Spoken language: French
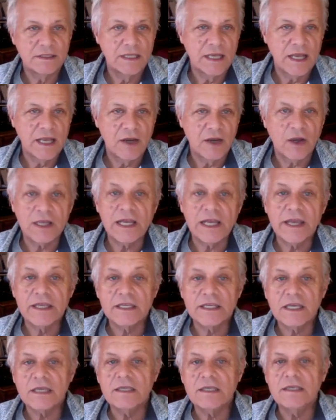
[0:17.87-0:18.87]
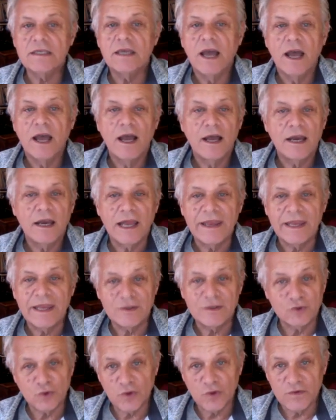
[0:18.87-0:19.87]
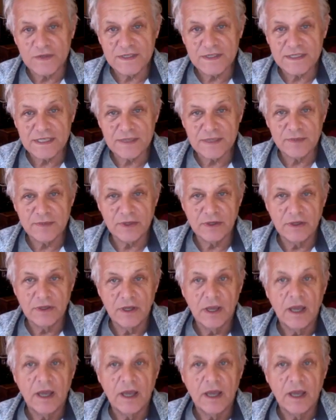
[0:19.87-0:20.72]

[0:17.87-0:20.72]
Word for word: Alors il a écrit La nature visible